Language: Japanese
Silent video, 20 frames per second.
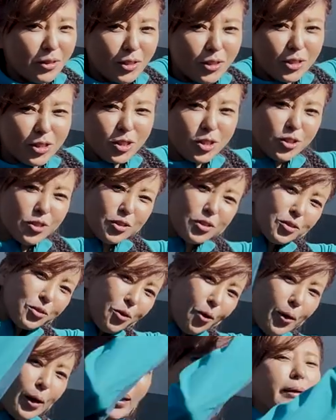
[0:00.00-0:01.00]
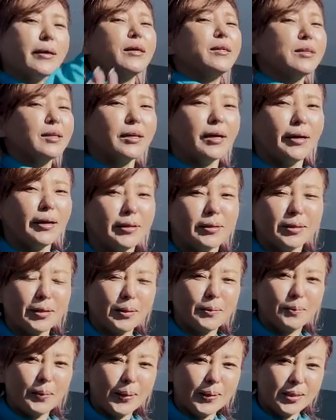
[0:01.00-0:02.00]
すごい明かりが入って
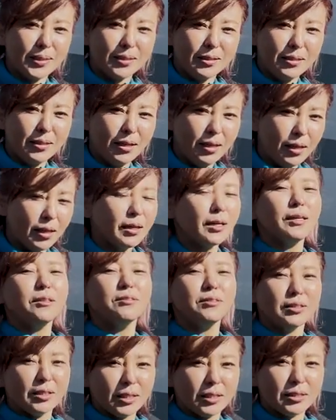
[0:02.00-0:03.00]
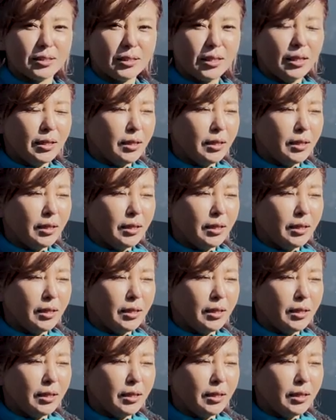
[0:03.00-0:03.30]
きます。明るいです。